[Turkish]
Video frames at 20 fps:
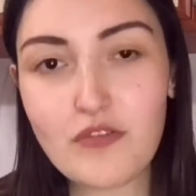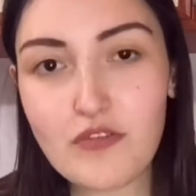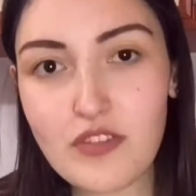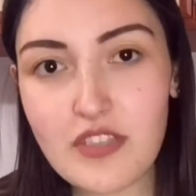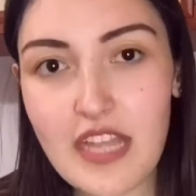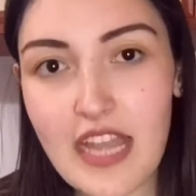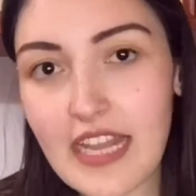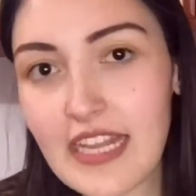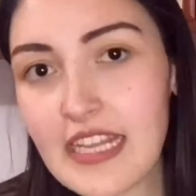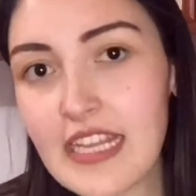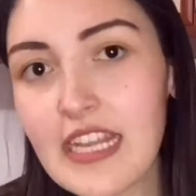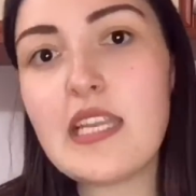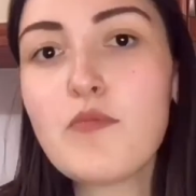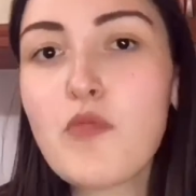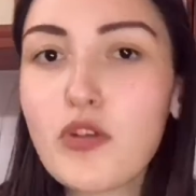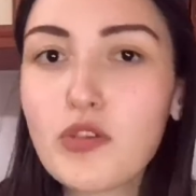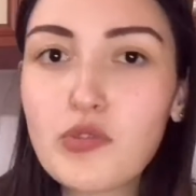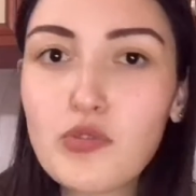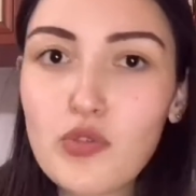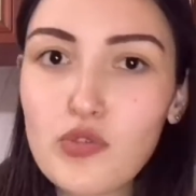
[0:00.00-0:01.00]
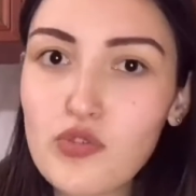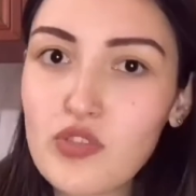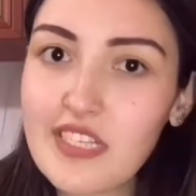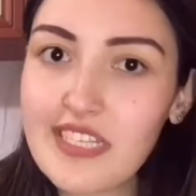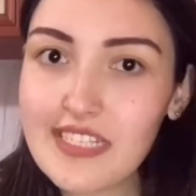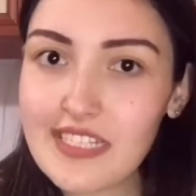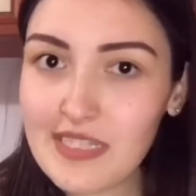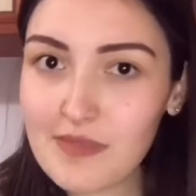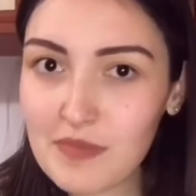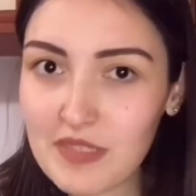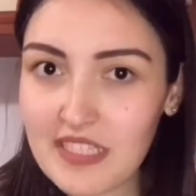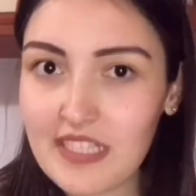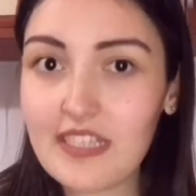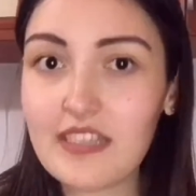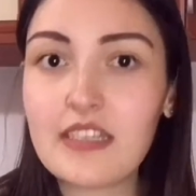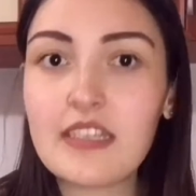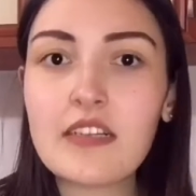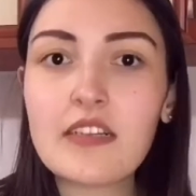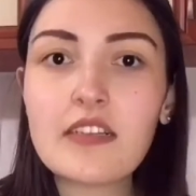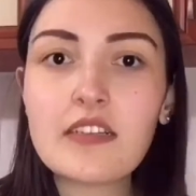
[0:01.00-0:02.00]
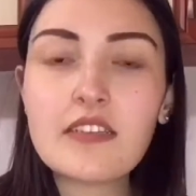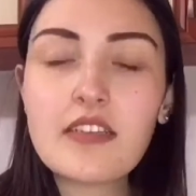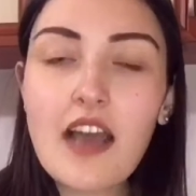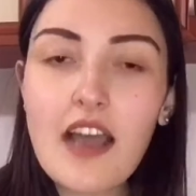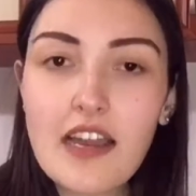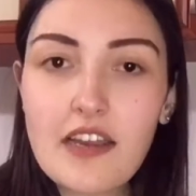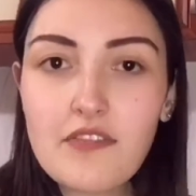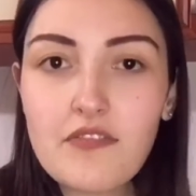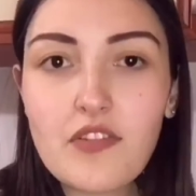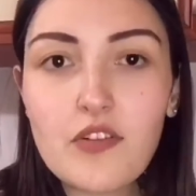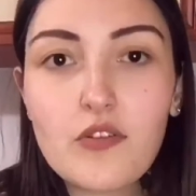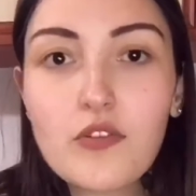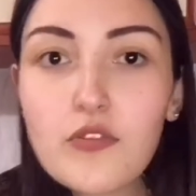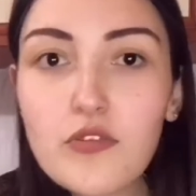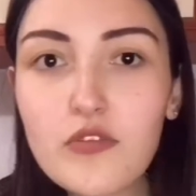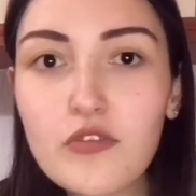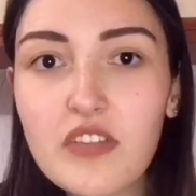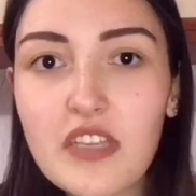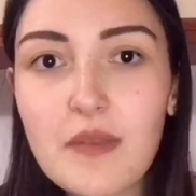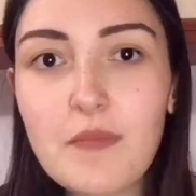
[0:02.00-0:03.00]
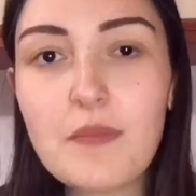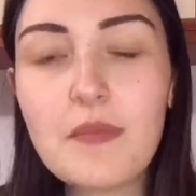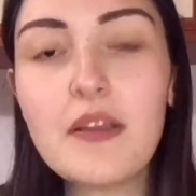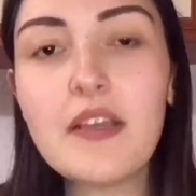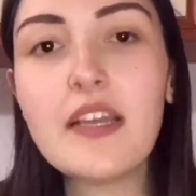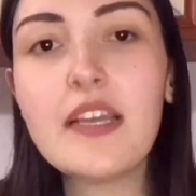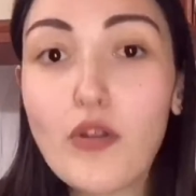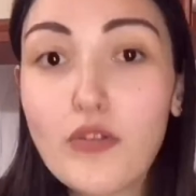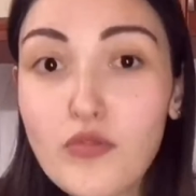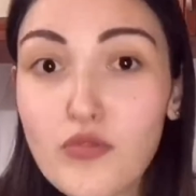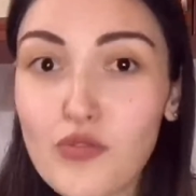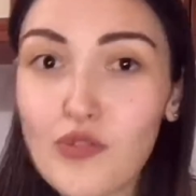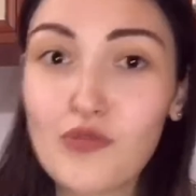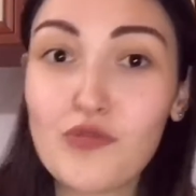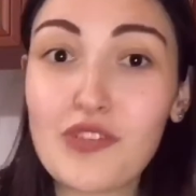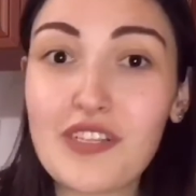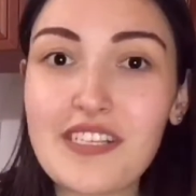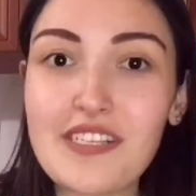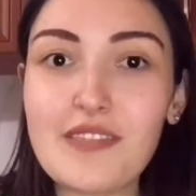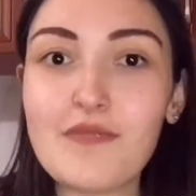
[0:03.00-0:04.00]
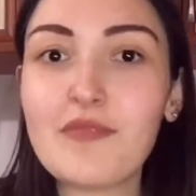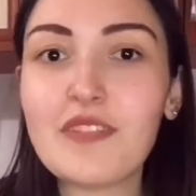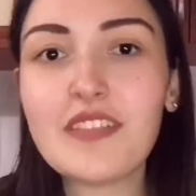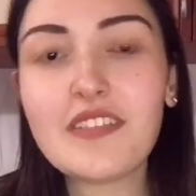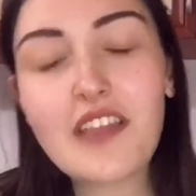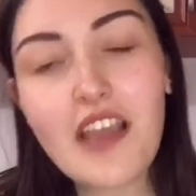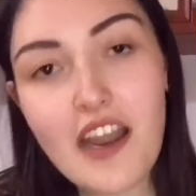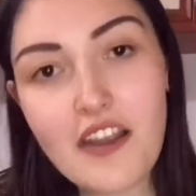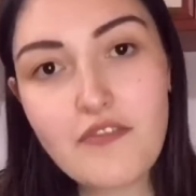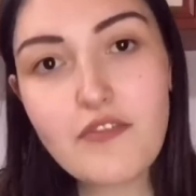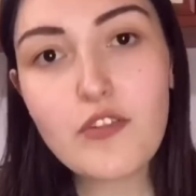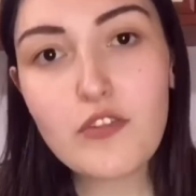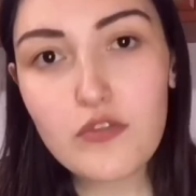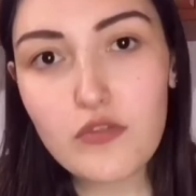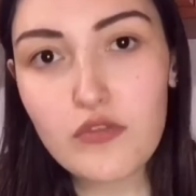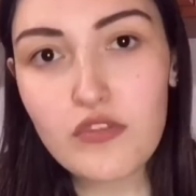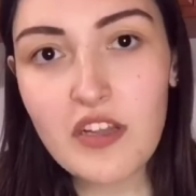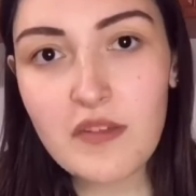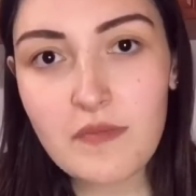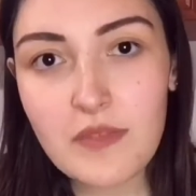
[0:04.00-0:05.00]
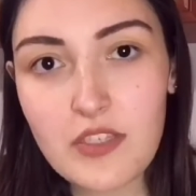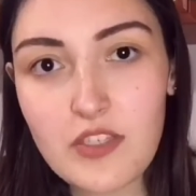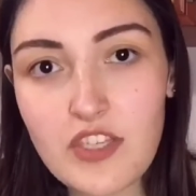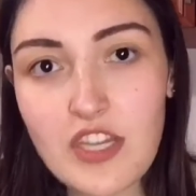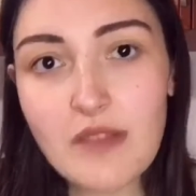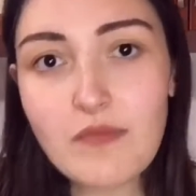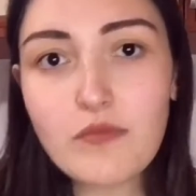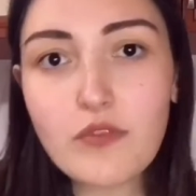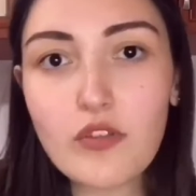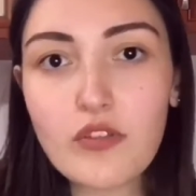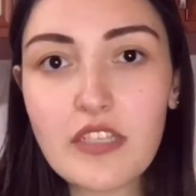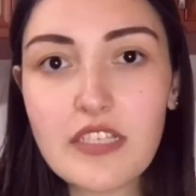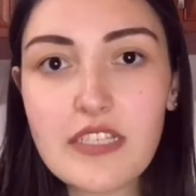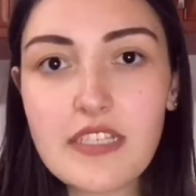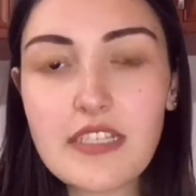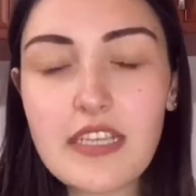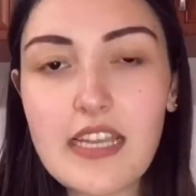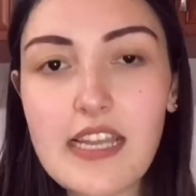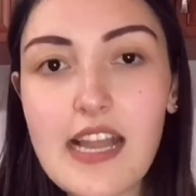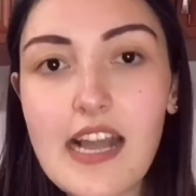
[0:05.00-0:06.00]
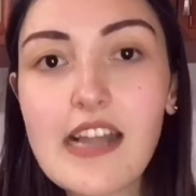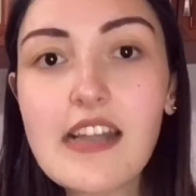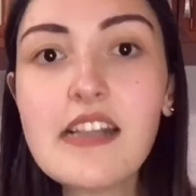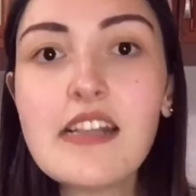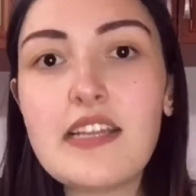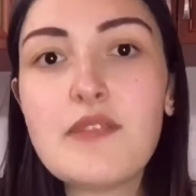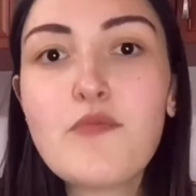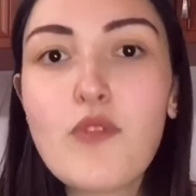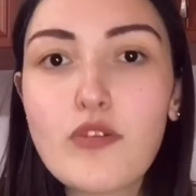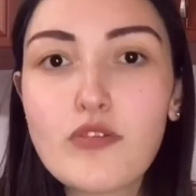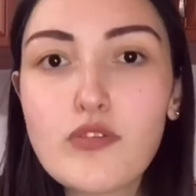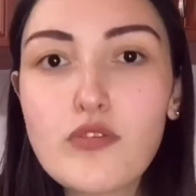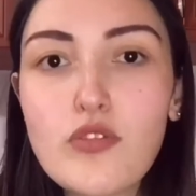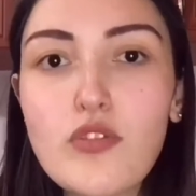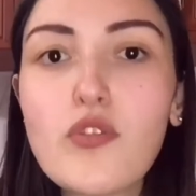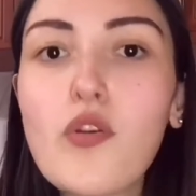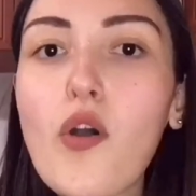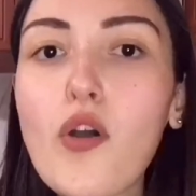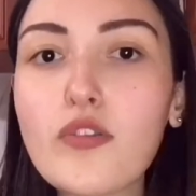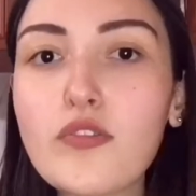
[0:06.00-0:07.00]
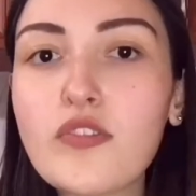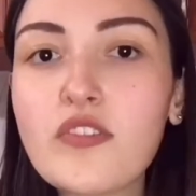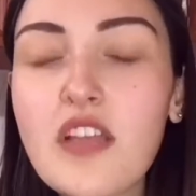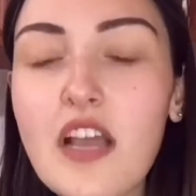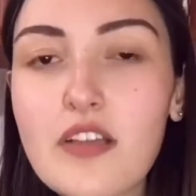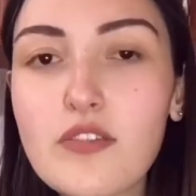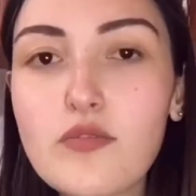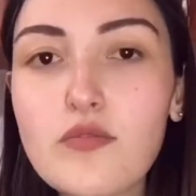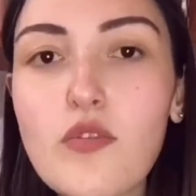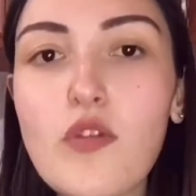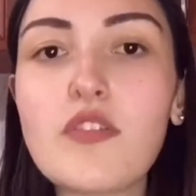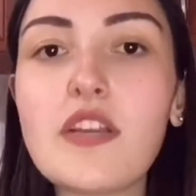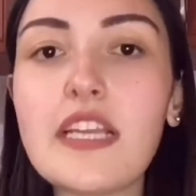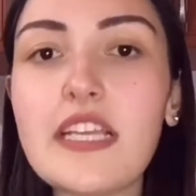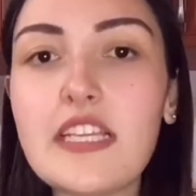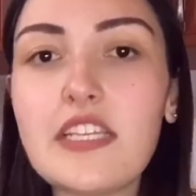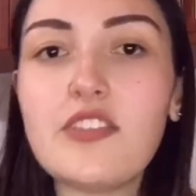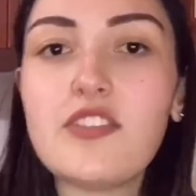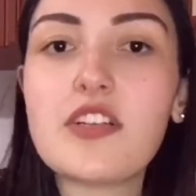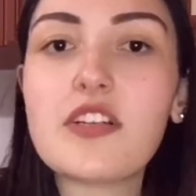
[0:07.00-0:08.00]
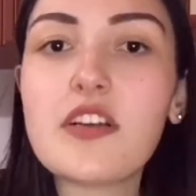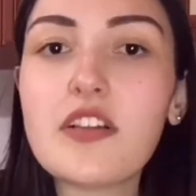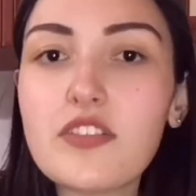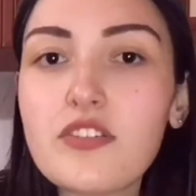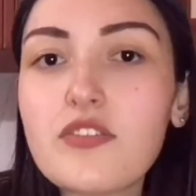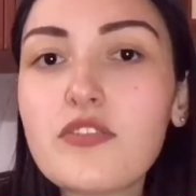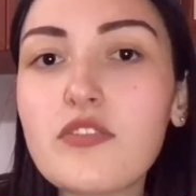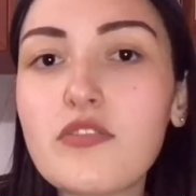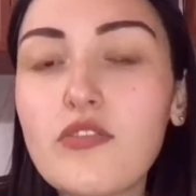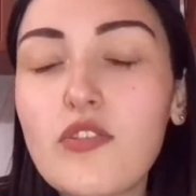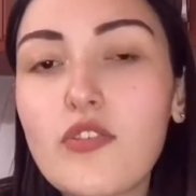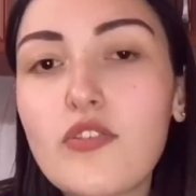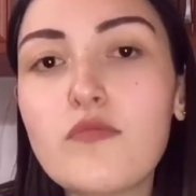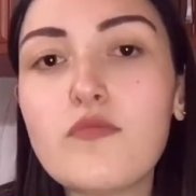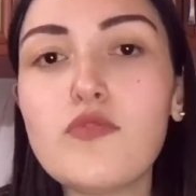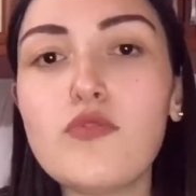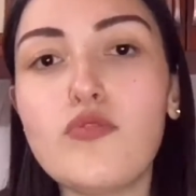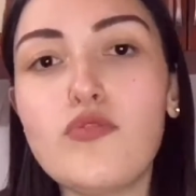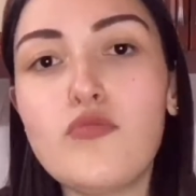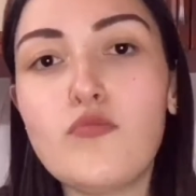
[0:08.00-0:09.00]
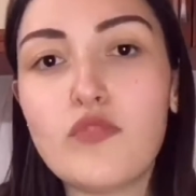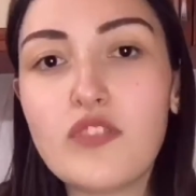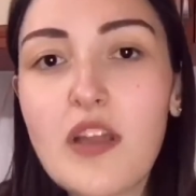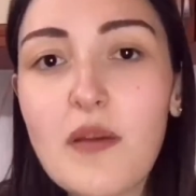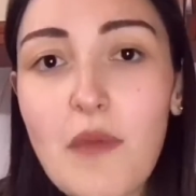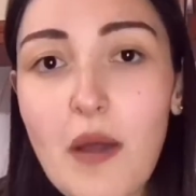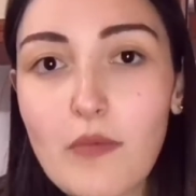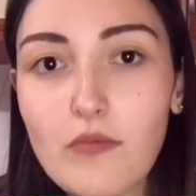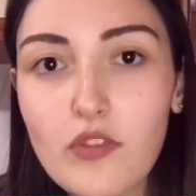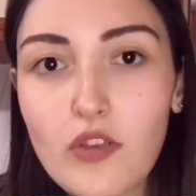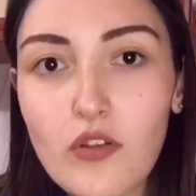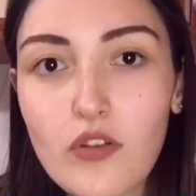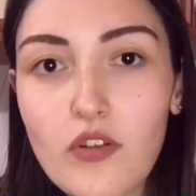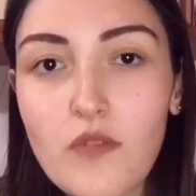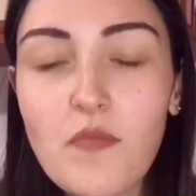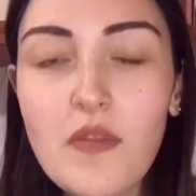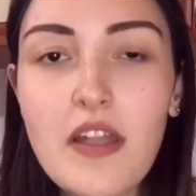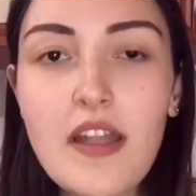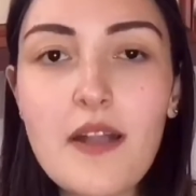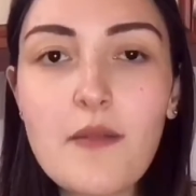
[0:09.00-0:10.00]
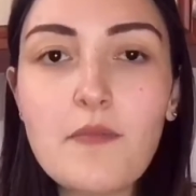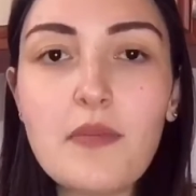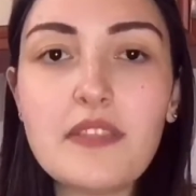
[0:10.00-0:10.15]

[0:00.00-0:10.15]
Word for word: O yüzden limon sosu kısmını tarife uygulayıp ot sosu kısmını tarife uygulamayacağım. Dolayısıyla limon suyu koyduktan sonra iyice karıştırıyorum. Sosumu tamamlıyorum.